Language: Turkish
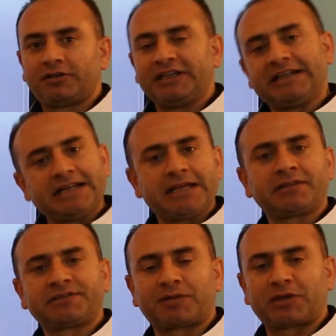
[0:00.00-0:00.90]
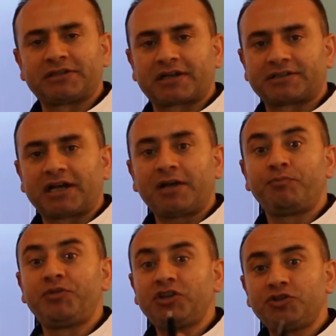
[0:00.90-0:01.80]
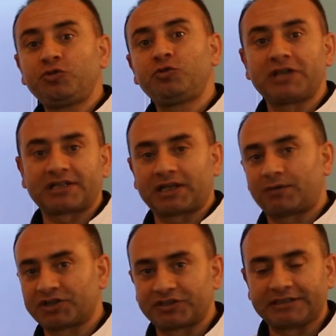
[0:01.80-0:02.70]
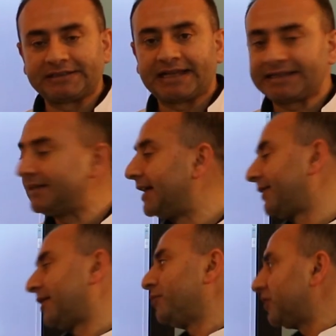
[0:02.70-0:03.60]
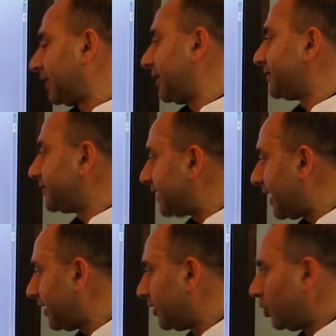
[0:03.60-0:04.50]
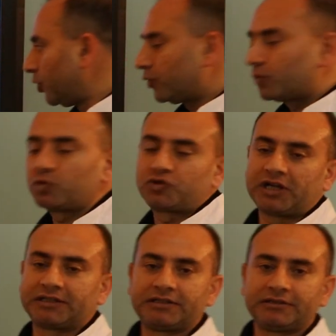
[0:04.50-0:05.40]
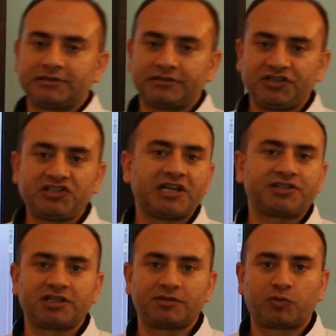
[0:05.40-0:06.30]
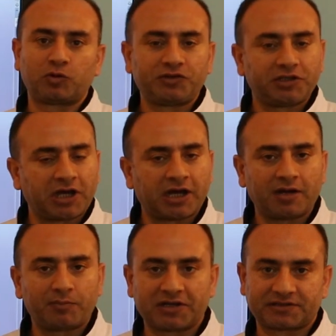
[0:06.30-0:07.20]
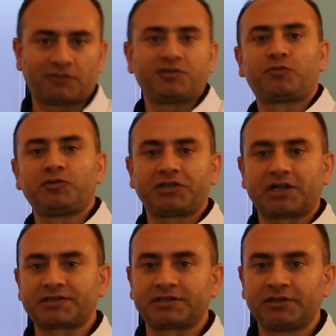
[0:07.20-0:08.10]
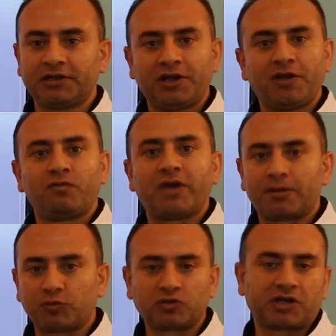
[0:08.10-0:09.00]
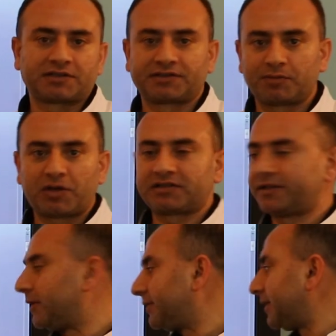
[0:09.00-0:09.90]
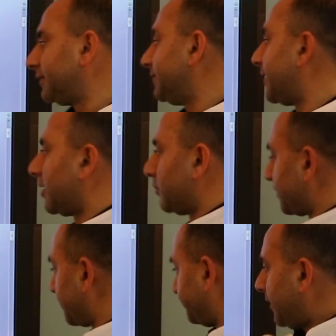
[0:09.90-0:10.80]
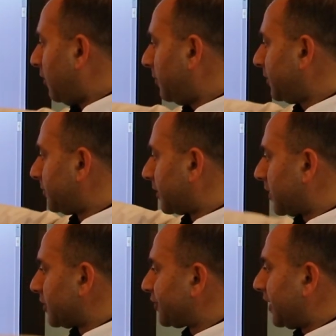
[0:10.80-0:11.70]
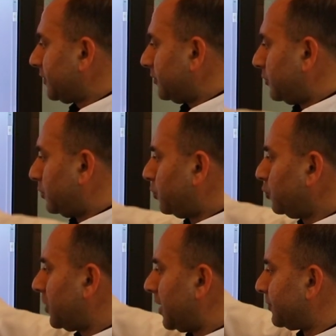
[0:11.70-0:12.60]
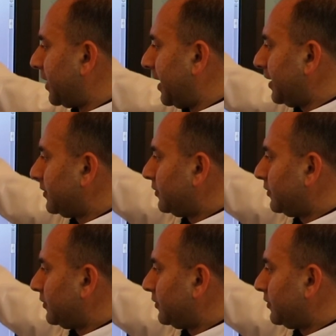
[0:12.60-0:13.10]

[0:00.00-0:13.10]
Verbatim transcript: ilerleyen zamanlarda Birinci Dünya Savaşı'nın nedenlerinden bir tanesi ise Rusya'nın izleyeceği politika, Panslavizm politikası ve bunun karşısında bazı devletlerin yer alması. Devam edelim arkadaşlar. Bu dönemde